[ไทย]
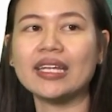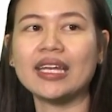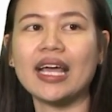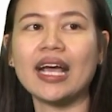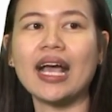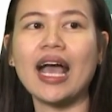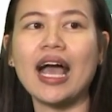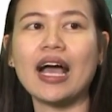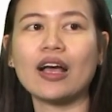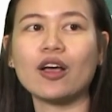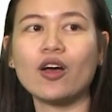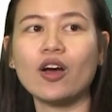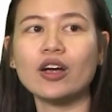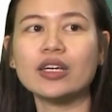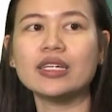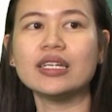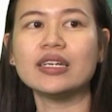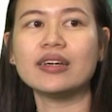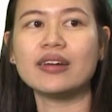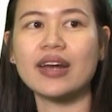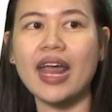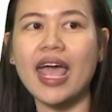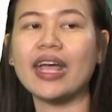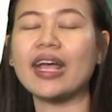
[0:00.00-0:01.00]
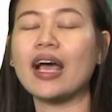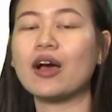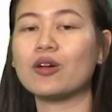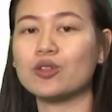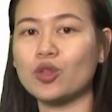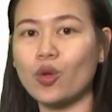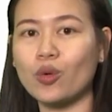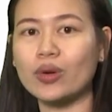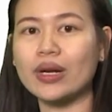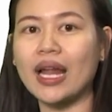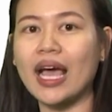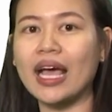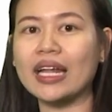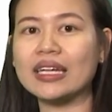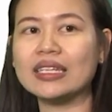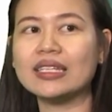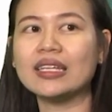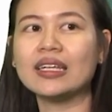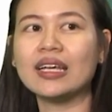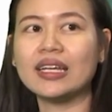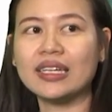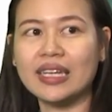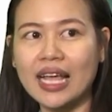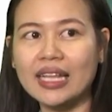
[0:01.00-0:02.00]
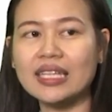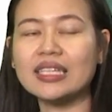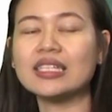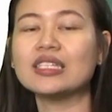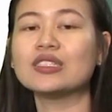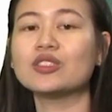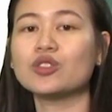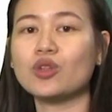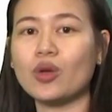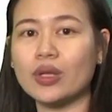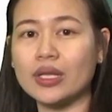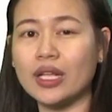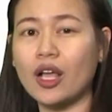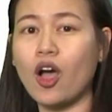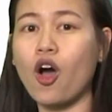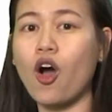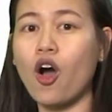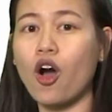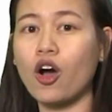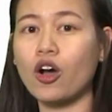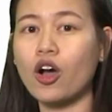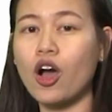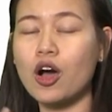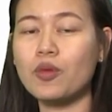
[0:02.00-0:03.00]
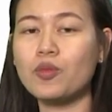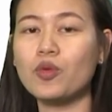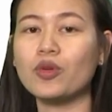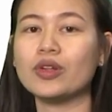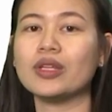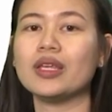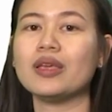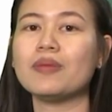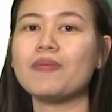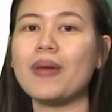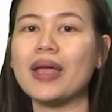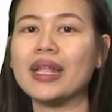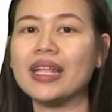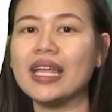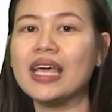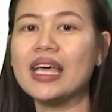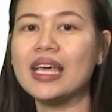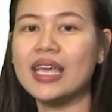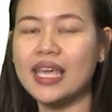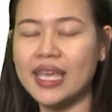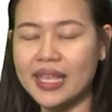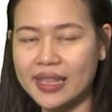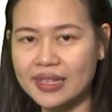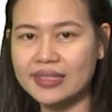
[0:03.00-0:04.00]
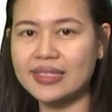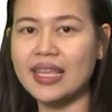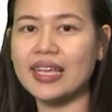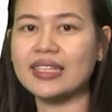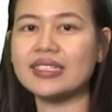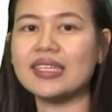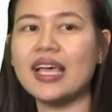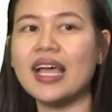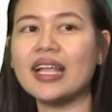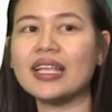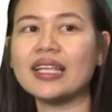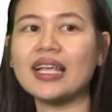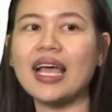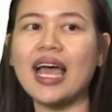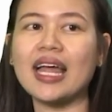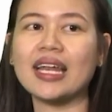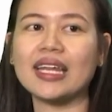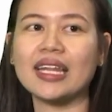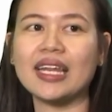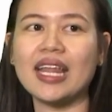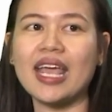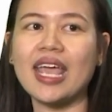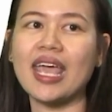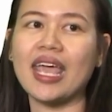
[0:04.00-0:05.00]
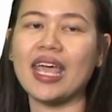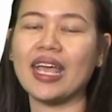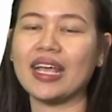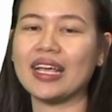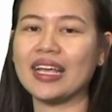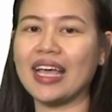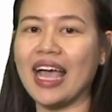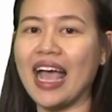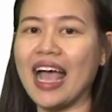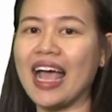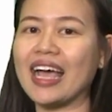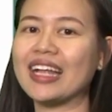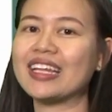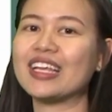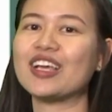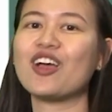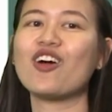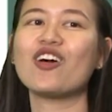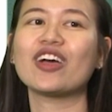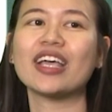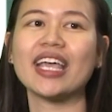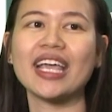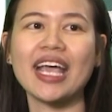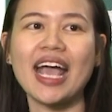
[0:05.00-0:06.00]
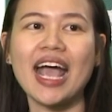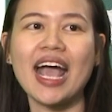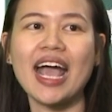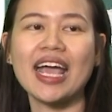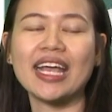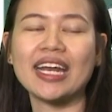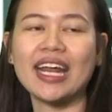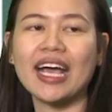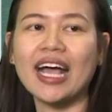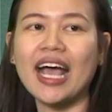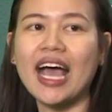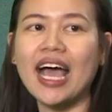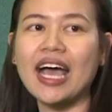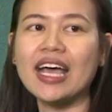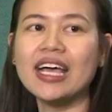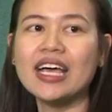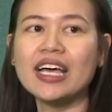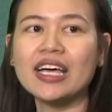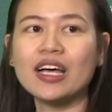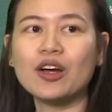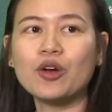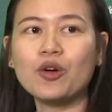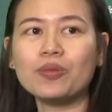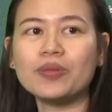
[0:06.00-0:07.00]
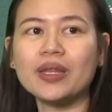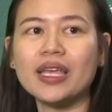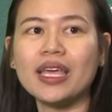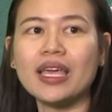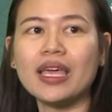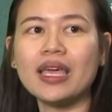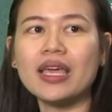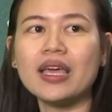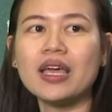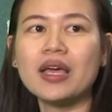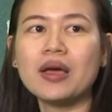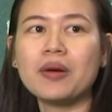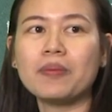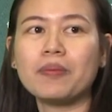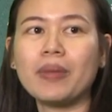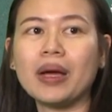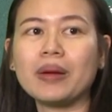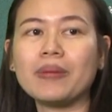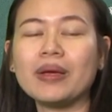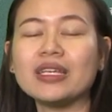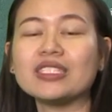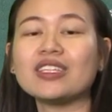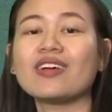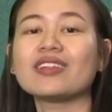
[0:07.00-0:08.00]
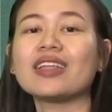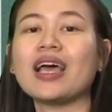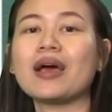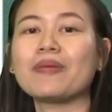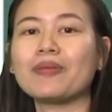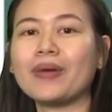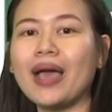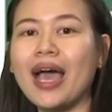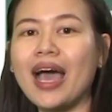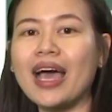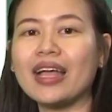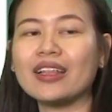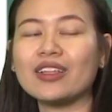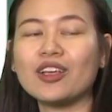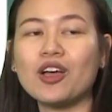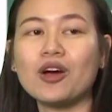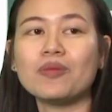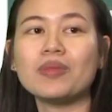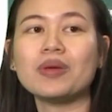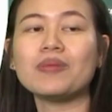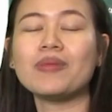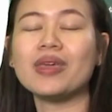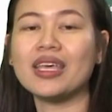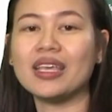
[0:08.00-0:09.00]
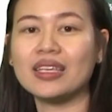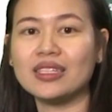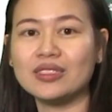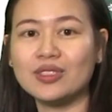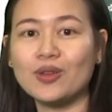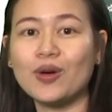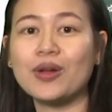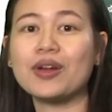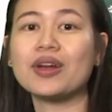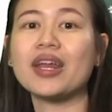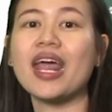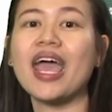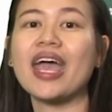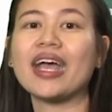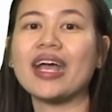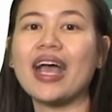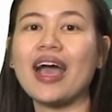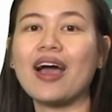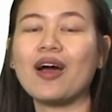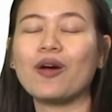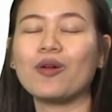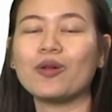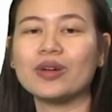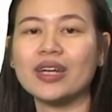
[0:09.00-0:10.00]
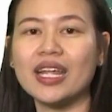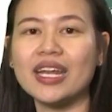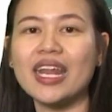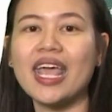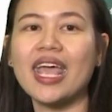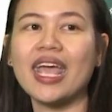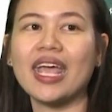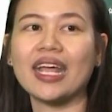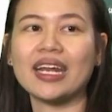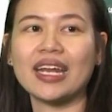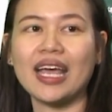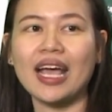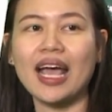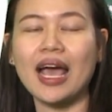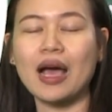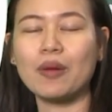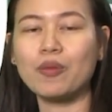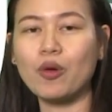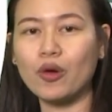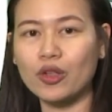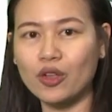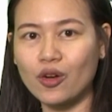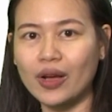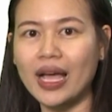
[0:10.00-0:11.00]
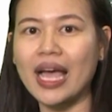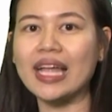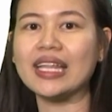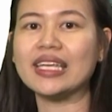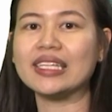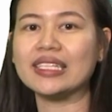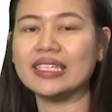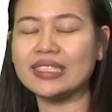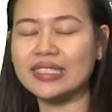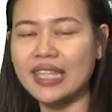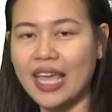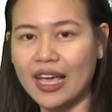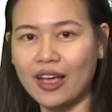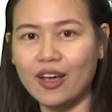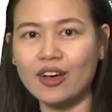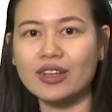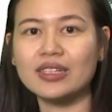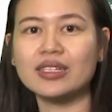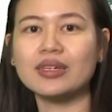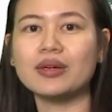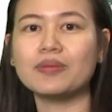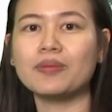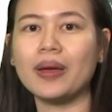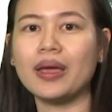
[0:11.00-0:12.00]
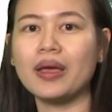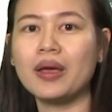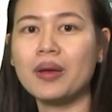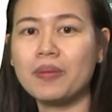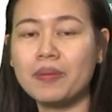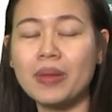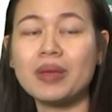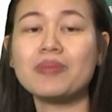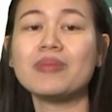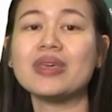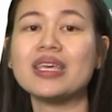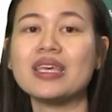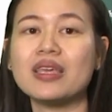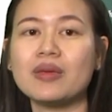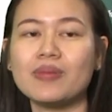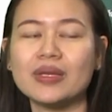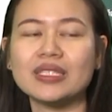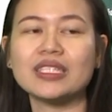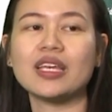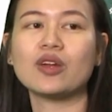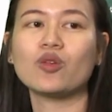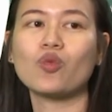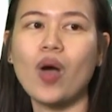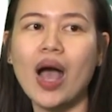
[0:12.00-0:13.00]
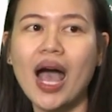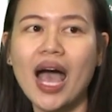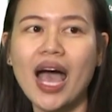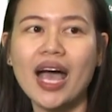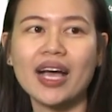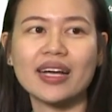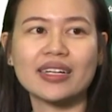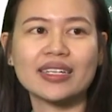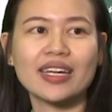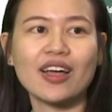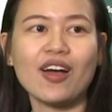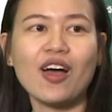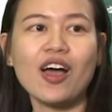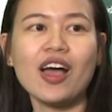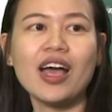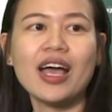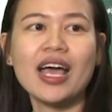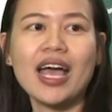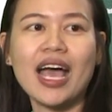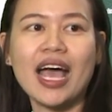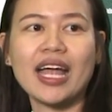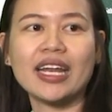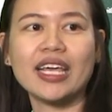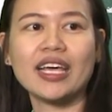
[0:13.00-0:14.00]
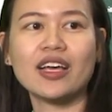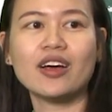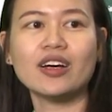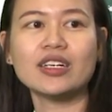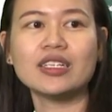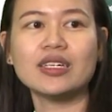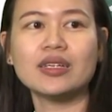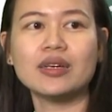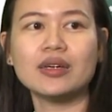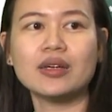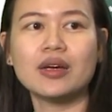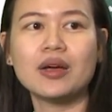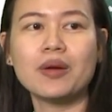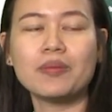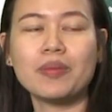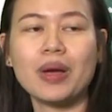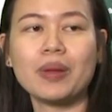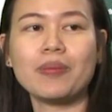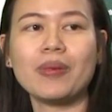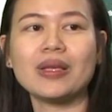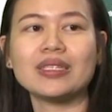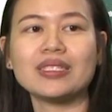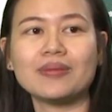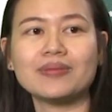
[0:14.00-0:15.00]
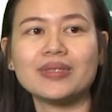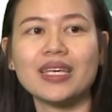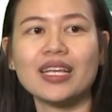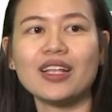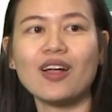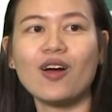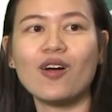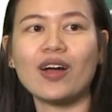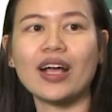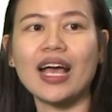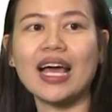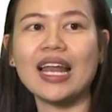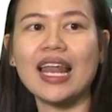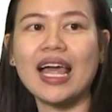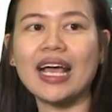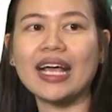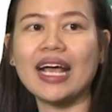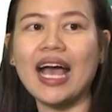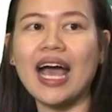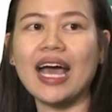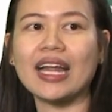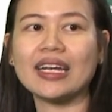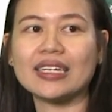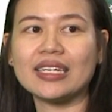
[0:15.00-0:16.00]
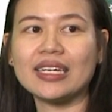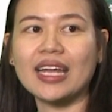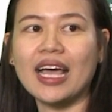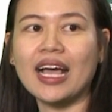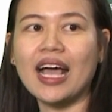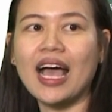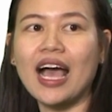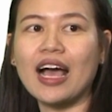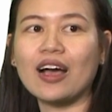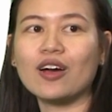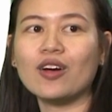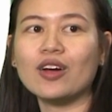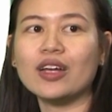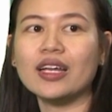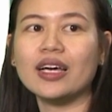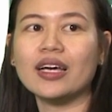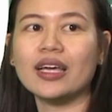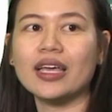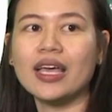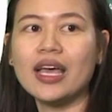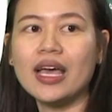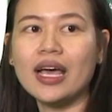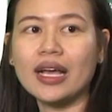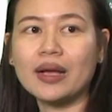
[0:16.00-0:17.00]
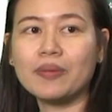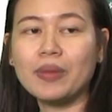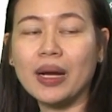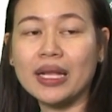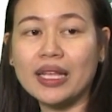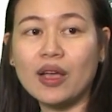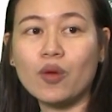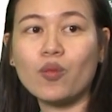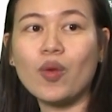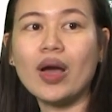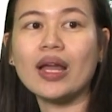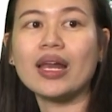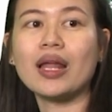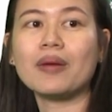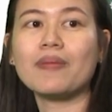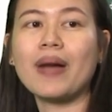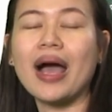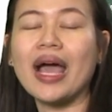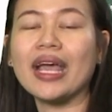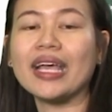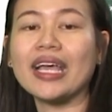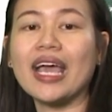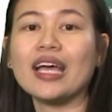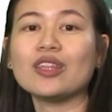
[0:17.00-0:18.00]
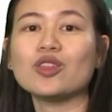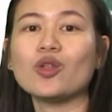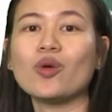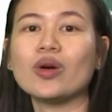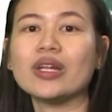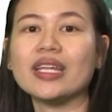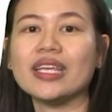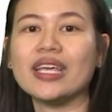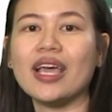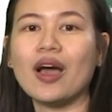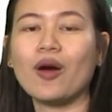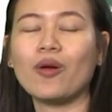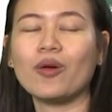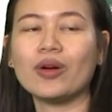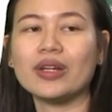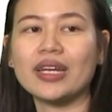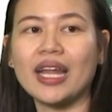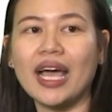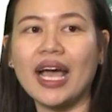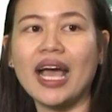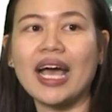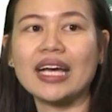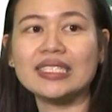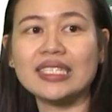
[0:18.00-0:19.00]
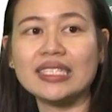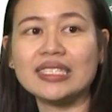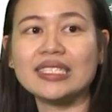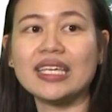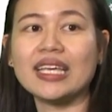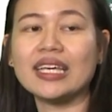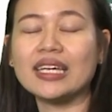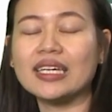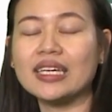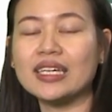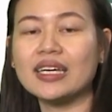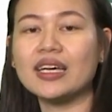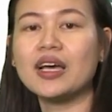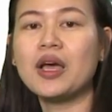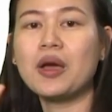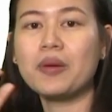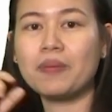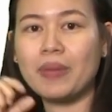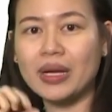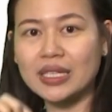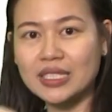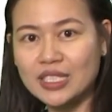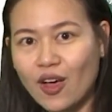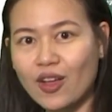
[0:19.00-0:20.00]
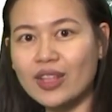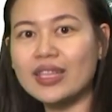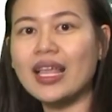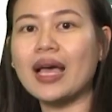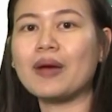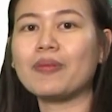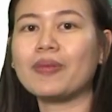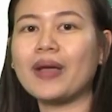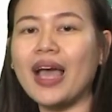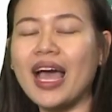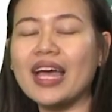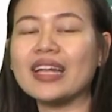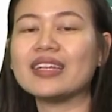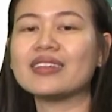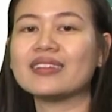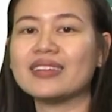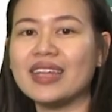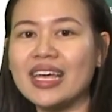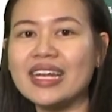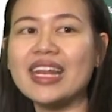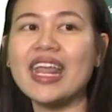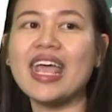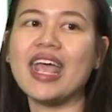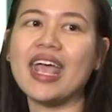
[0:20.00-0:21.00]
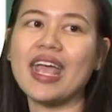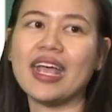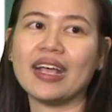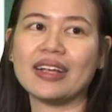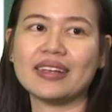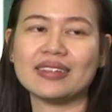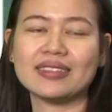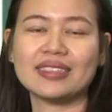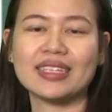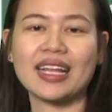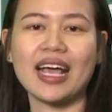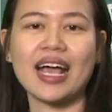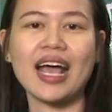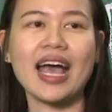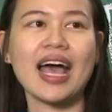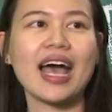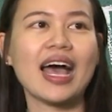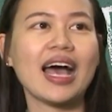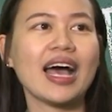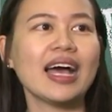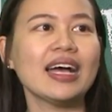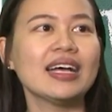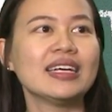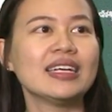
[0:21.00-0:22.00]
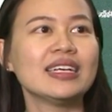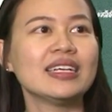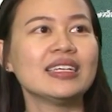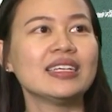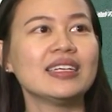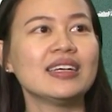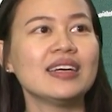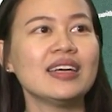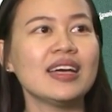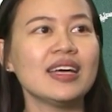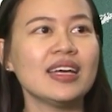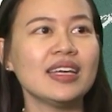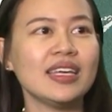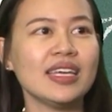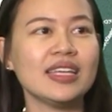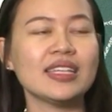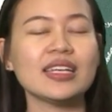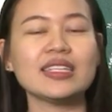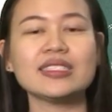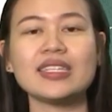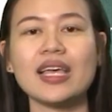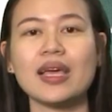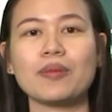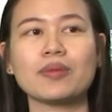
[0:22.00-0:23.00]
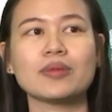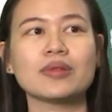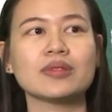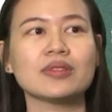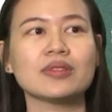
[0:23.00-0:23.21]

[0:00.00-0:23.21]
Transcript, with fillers: นะคะ ก็คือแรงเงาตรงนั้นนั่นคือส่วนของข้อมูลที่เป็น intersection กันนั่นเองอ่านี่ก็ง่าย ๆนะคะ รูปนี้มันไม่ซ้อนทับกันก็ไม่มีส่วนแรงเงานั่นเองนะคะ ผลของการ intersect ก็คือไม่มีเป็นเซตว่างเนาะอันนี้ก็คือมันเป็นสับเซตของกันและกันนะคะ ก็เลยเหมือนกับว่าระบายแค่ตัวเดียวนะคะ จริงๆ คือมันซ้อนทับกัน นั่นเอง นะคะ อินเตอร์เซ็ก